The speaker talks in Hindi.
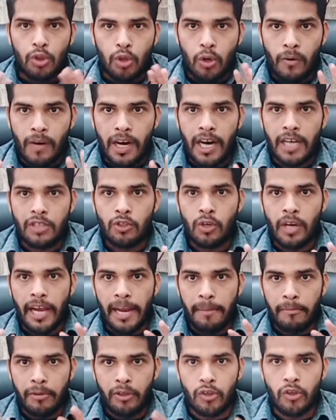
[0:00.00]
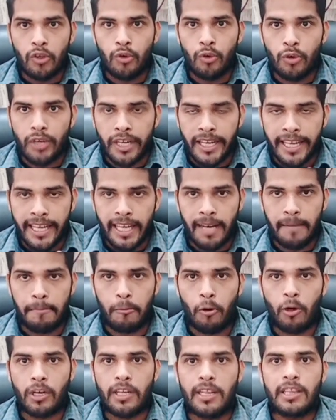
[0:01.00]
तो वहाँ जो एम डी का
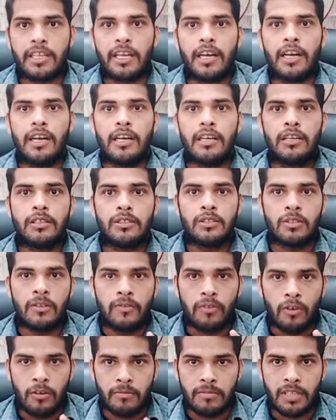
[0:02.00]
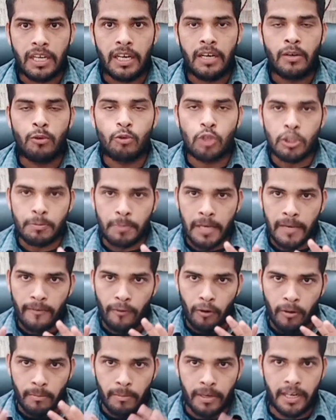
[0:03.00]
पोर्टल था जो फॉर्म था उस पर
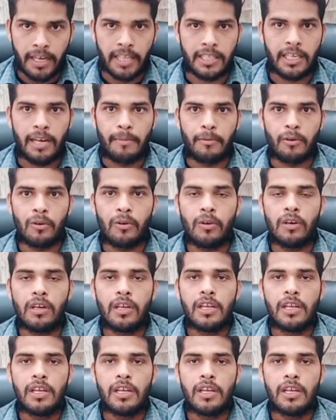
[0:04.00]
फॉर्म भरना था हमको